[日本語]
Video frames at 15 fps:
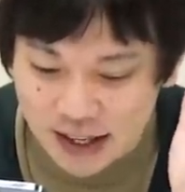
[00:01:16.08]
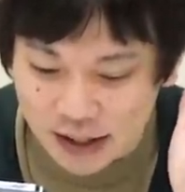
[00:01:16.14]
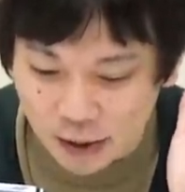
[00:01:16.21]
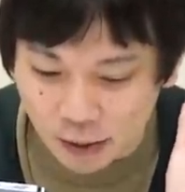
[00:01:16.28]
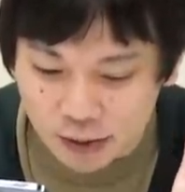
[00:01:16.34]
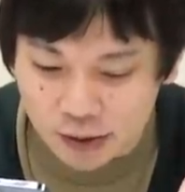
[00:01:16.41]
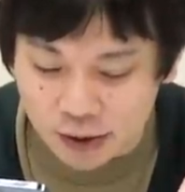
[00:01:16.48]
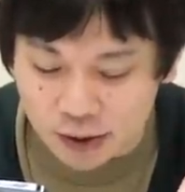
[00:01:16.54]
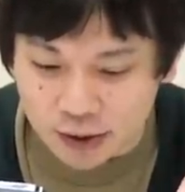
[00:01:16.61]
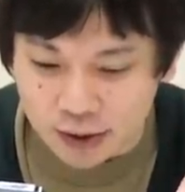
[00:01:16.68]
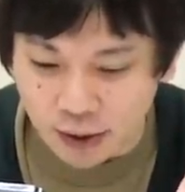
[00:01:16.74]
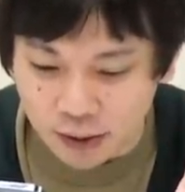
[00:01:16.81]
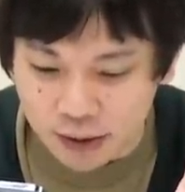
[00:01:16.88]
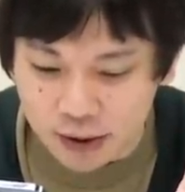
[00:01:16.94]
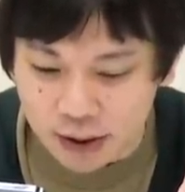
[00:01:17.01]

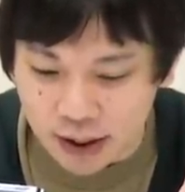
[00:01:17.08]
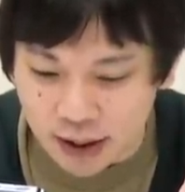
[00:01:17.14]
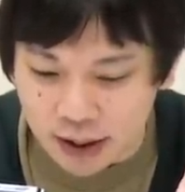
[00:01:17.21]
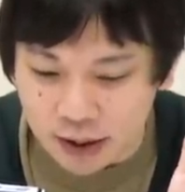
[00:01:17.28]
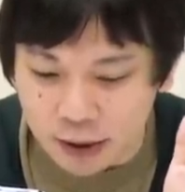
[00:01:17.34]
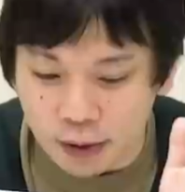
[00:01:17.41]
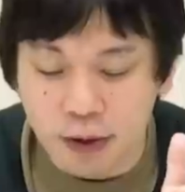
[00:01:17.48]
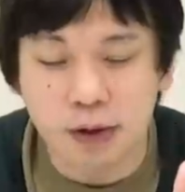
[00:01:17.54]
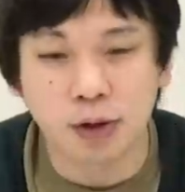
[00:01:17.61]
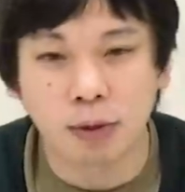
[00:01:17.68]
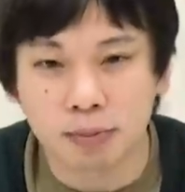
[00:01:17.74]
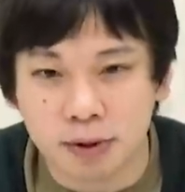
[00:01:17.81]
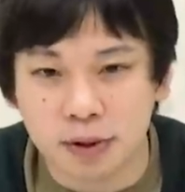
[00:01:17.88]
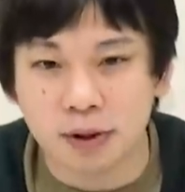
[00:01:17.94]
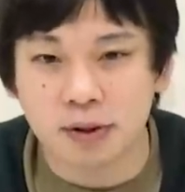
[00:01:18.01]
48,046に友情
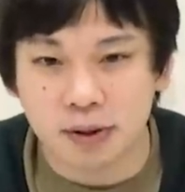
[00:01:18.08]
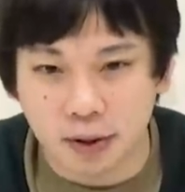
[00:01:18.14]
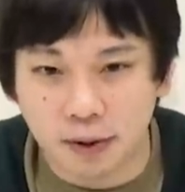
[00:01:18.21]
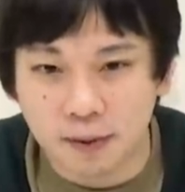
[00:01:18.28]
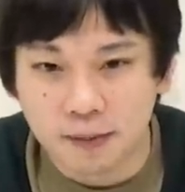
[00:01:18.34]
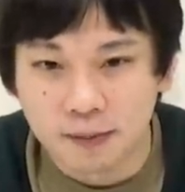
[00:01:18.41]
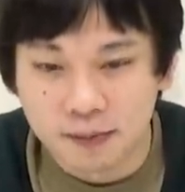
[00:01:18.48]
ブーストですよ